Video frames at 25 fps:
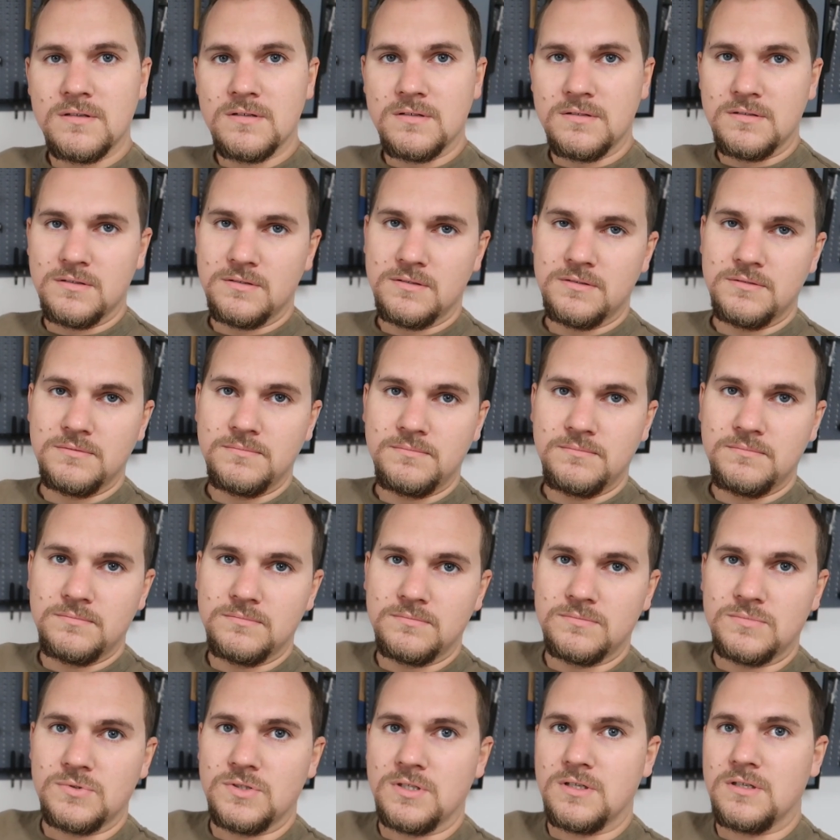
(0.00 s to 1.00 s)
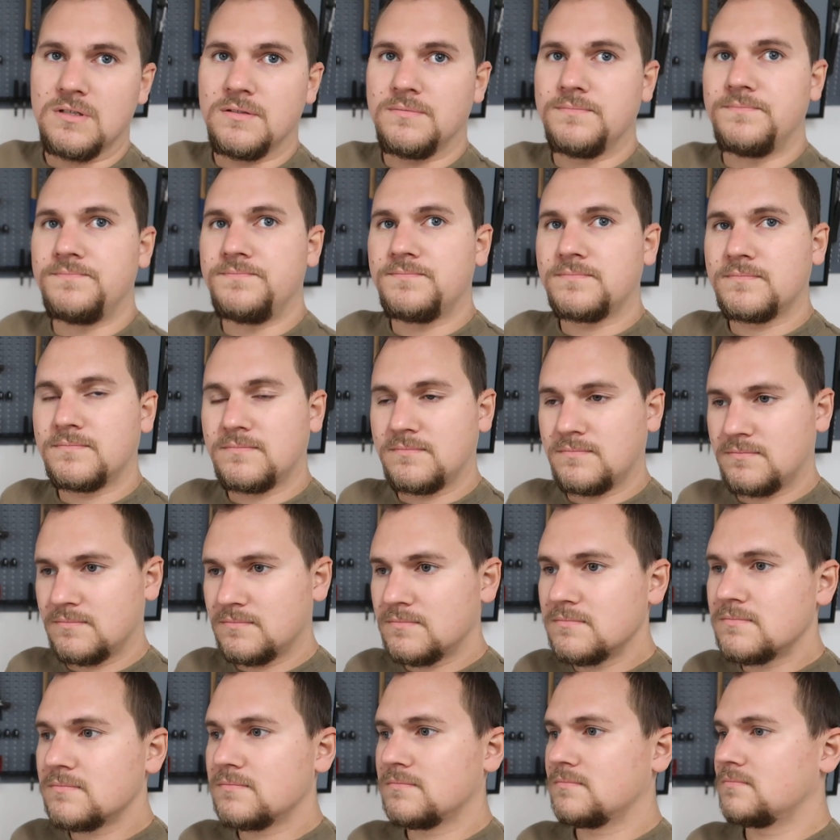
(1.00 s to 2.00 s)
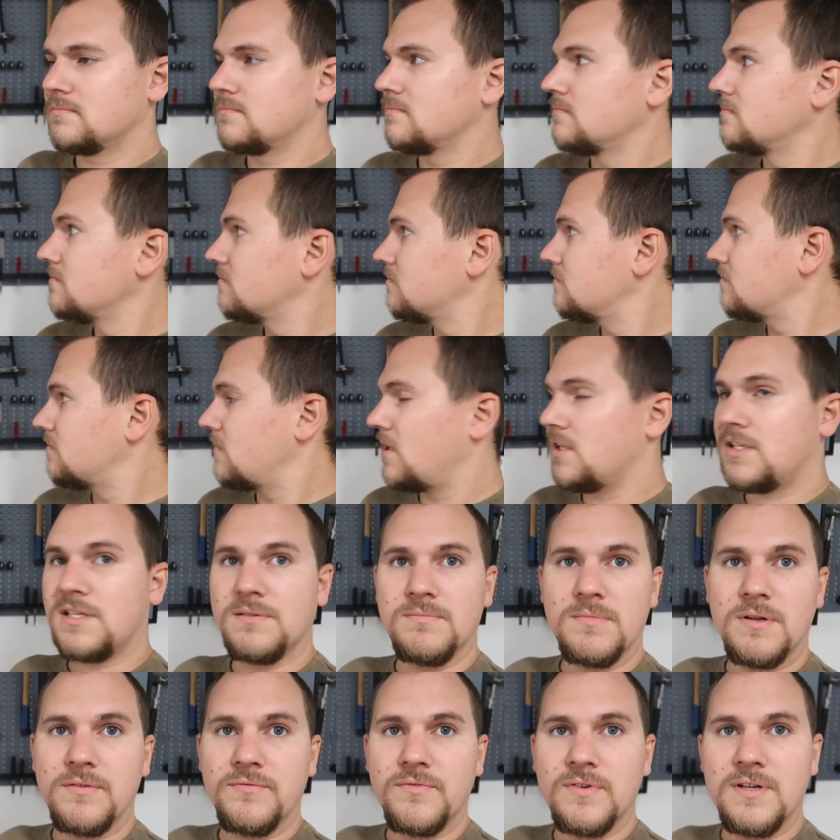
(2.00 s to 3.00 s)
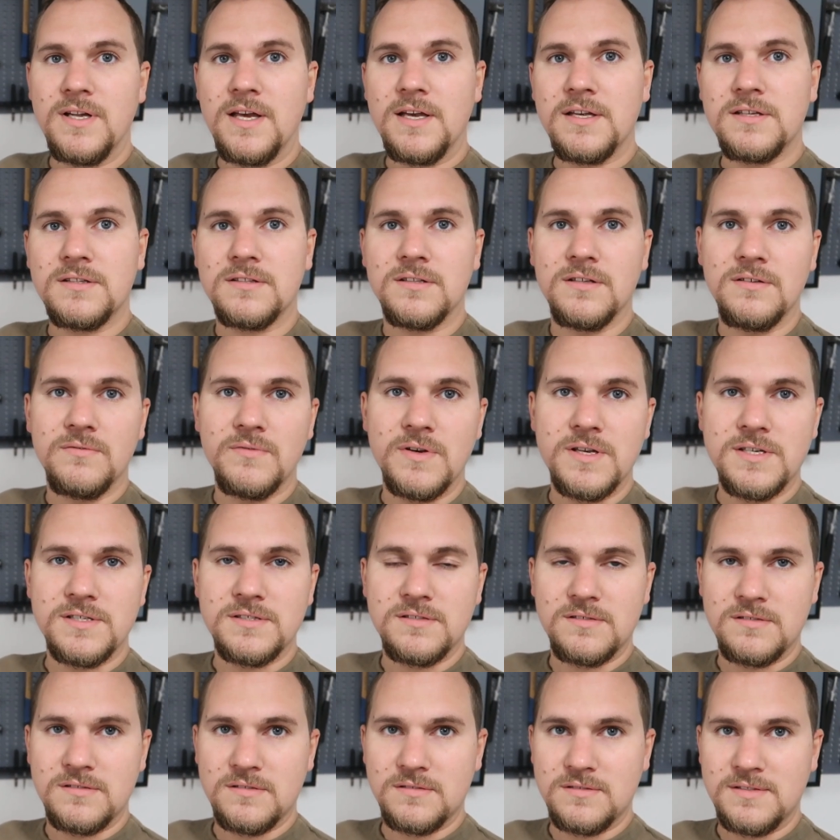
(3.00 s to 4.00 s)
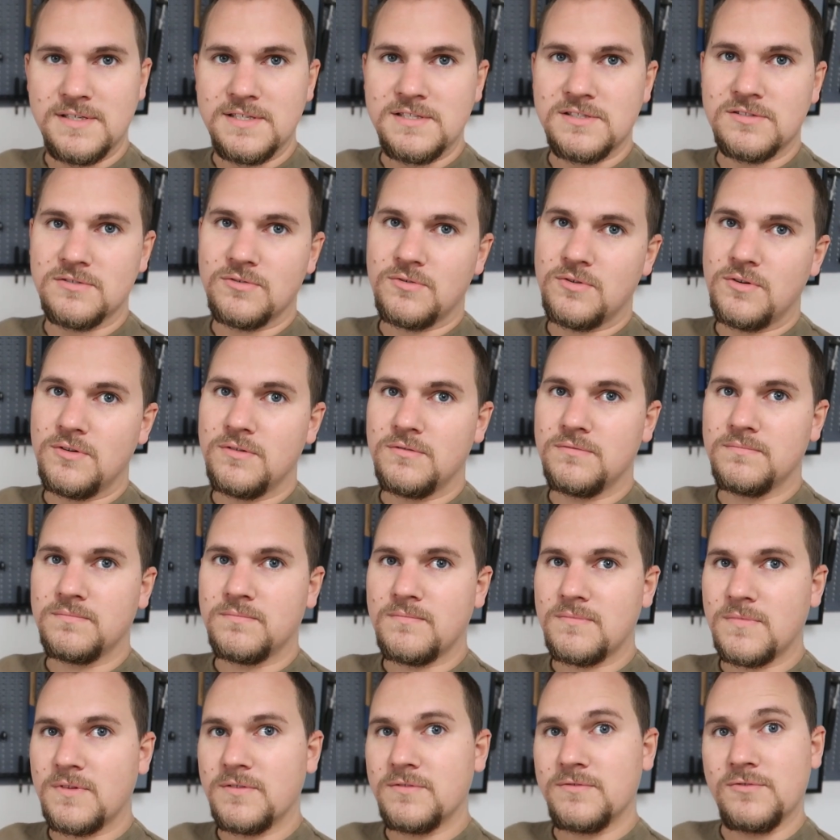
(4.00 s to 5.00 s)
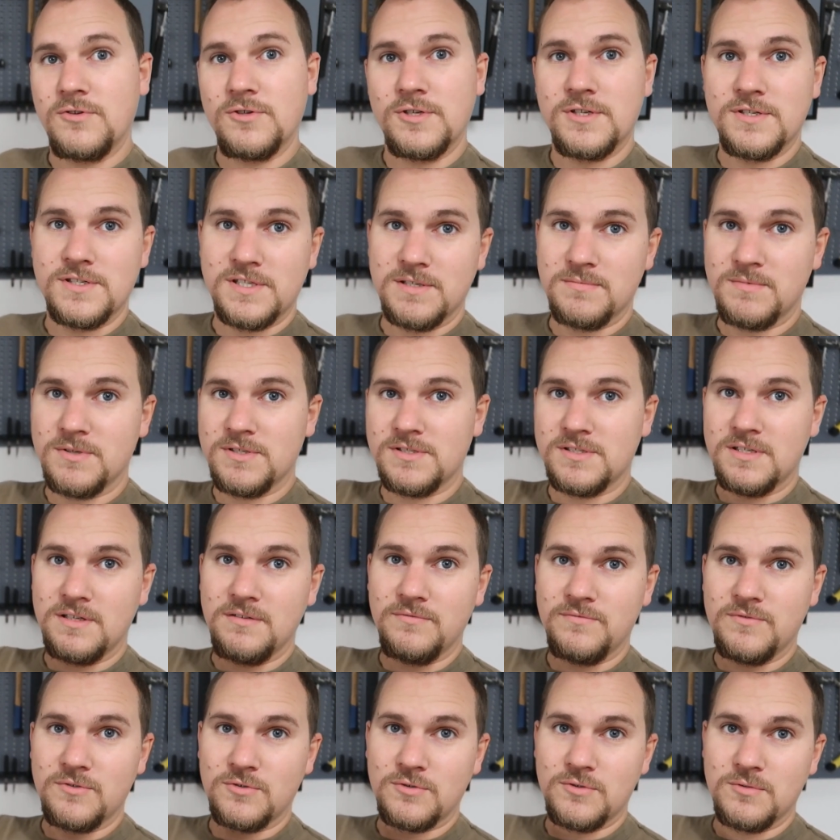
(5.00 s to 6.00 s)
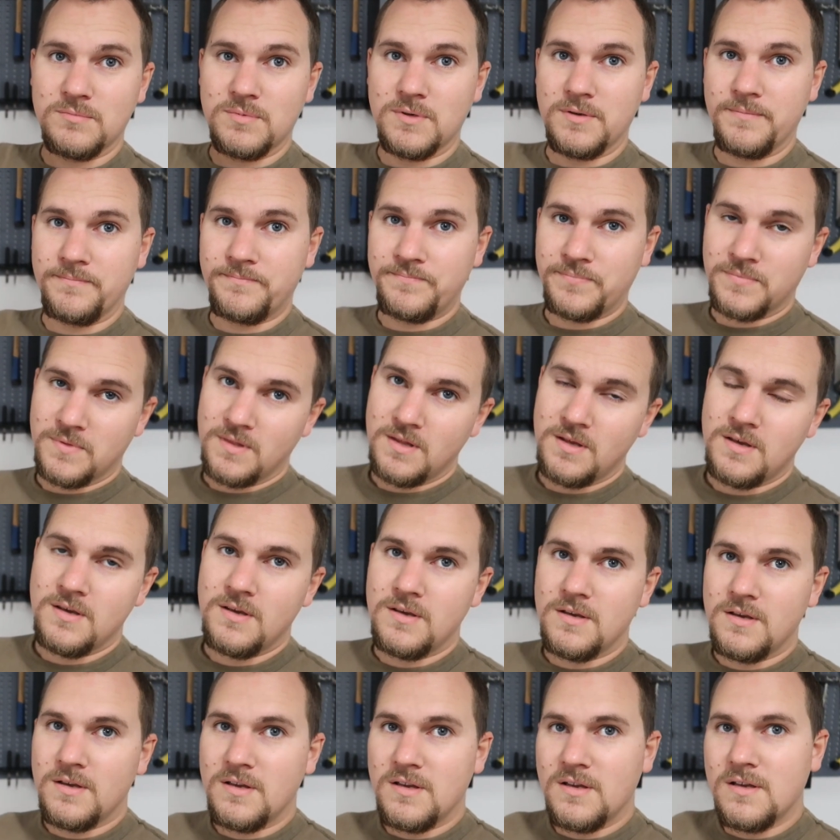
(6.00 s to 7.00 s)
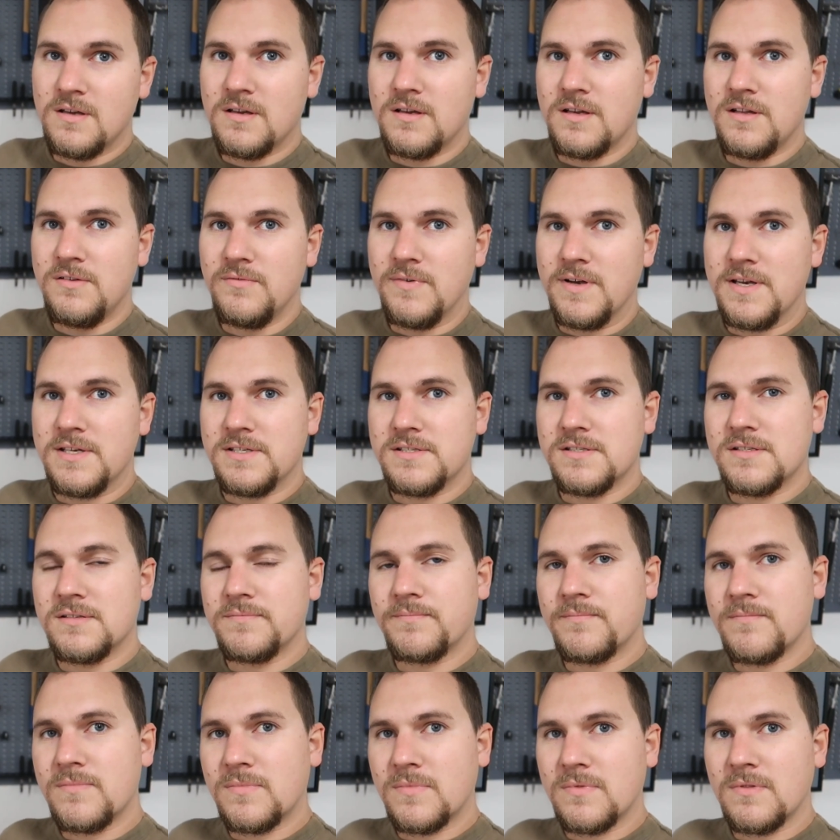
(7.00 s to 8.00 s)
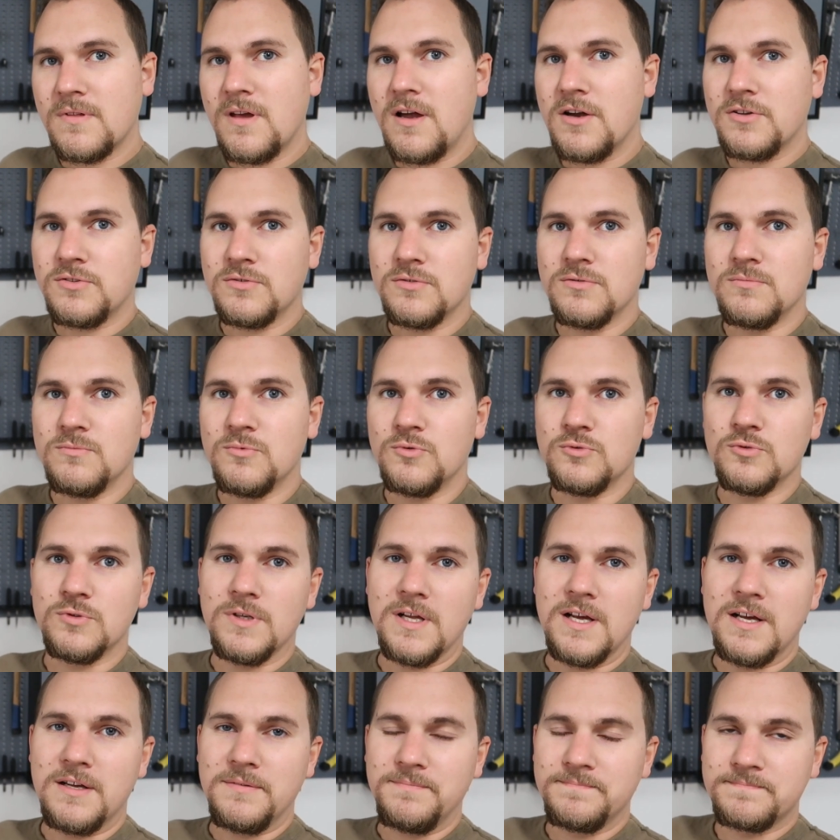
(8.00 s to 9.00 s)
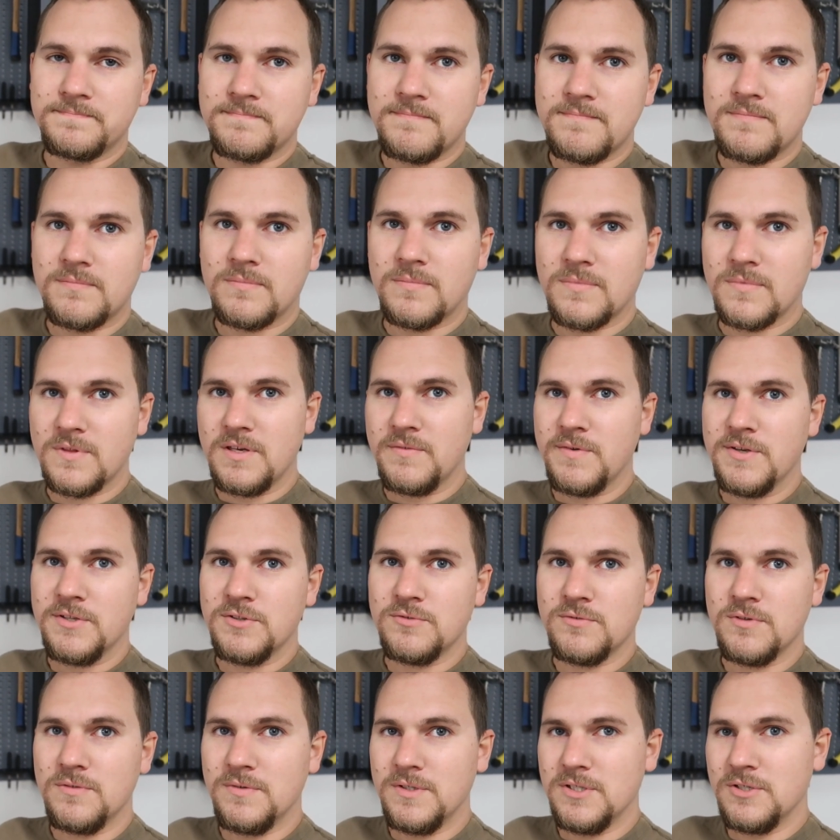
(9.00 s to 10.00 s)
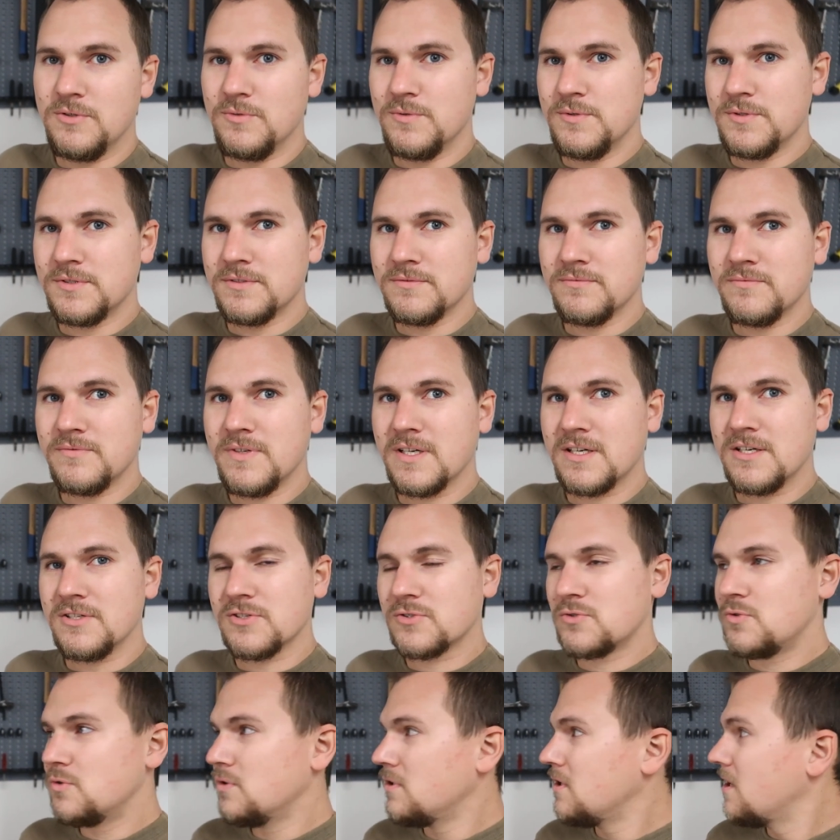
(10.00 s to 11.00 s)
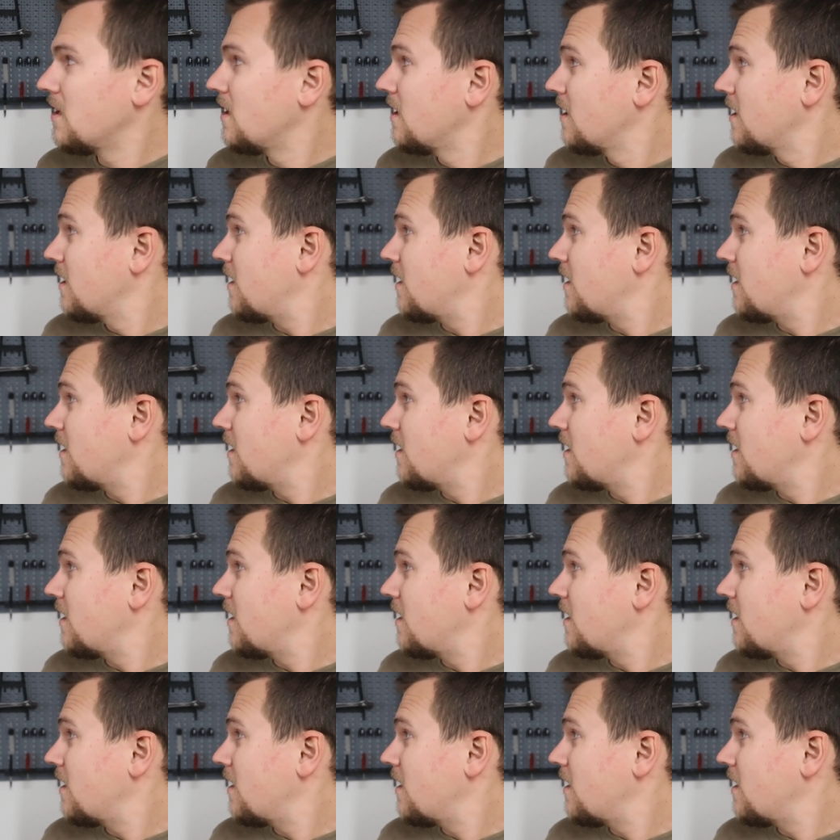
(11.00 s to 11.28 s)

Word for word: Ähm, ja, hätte man vielleicht einen Hinweis setzen können, sollte es jemand sehen von Küpper. Hinweis, Achtung, modular, eventuell wieder lösen, wäre ganz cool,